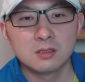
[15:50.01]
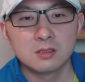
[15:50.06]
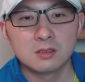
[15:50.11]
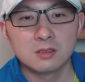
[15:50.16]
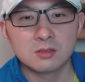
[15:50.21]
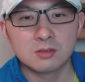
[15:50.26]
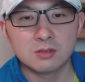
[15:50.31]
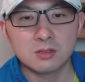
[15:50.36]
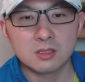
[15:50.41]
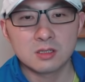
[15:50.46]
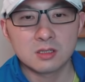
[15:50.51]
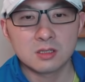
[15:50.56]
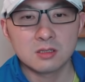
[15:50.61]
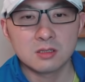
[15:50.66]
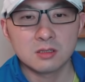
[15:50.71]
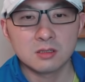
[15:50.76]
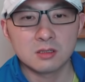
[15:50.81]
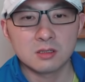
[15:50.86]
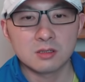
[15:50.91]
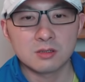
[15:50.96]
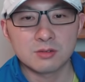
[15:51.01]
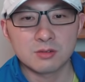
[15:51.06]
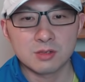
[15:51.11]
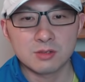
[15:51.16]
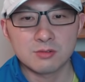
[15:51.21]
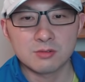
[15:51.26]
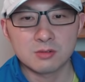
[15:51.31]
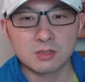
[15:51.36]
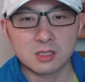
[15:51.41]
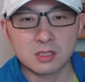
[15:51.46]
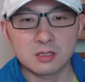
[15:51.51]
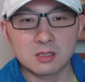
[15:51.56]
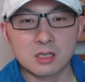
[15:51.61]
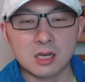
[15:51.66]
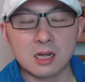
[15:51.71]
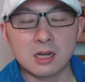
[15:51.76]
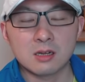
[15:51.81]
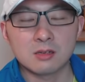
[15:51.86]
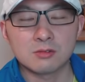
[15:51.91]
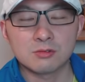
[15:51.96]
所以，真正的选举欺
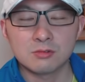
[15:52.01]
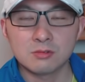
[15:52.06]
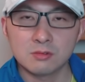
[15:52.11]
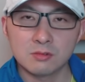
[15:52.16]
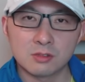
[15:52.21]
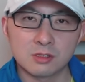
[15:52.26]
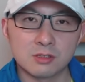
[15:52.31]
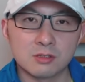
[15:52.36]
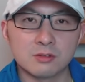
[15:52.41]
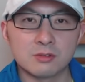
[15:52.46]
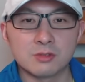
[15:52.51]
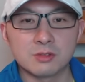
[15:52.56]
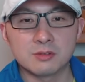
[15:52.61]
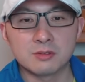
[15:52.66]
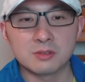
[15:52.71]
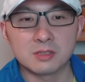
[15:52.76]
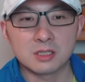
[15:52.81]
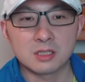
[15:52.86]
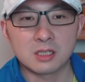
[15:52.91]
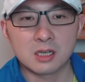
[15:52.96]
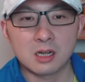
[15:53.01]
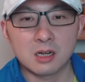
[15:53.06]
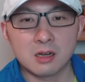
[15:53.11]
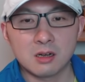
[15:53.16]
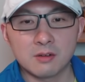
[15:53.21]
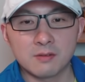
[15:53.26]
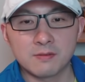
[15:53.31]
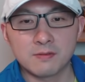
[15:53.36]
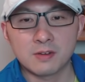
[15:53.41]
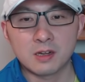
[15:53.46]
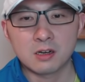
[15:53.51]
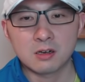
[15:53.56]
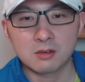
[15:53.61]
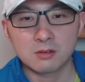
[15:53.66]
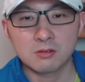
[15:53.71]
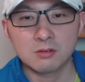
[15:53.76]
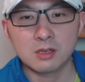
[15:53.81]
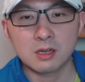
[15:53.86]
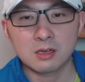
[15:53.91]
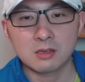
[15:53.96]
诈，如果是有选举欺诈啊，反而
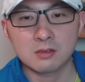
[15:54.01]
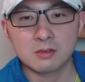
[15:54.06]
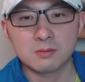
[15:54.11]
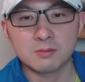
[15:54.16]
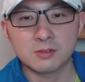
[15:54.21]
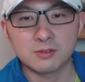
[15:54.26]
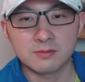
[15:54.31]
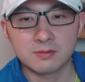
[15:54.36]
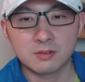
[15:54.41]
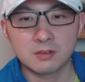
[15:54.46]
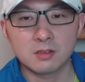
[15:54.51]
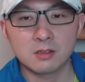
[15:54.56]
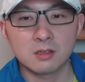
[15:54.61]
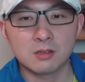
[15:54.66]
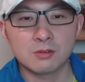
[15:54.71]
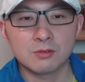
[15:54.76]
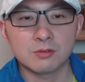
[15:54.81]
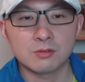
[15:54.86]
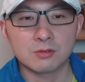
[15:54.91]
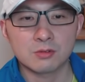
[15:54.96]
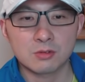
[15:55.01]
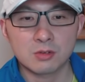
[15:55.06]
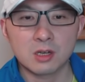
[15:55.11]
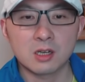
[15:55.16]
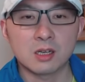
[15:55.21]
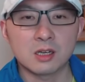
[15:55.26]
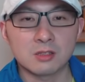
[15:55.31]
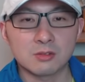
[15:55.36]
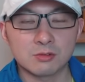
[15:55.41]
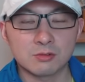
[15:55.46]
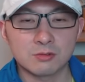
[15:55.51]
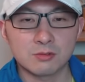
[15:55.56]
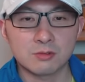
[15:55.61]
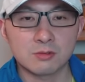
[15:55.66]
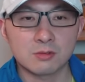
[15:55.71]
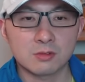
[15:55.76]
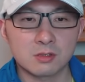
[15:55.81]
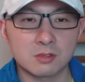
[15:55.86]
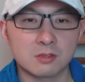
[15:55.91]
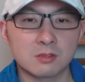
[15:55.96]
会按照本福克定律篡改数据，
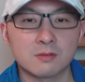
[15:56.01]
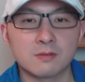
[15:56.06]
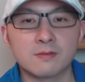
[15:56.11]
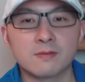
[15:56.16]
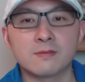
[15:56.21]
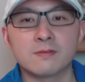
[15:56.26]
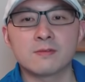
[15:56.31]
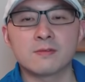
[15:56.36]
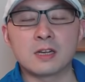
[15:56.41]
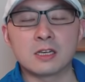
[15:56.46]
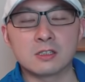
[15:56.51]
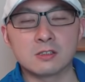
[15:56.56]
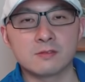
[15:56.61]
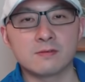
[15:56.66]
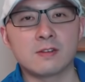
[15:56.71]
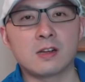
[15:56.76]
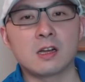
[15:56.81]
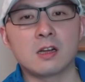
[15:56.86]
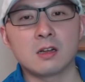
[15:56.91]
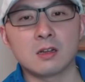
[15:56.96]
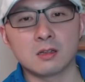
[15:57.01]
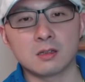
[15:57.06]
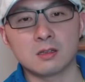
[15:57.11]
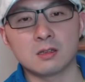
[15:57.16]
这是反证法。啊。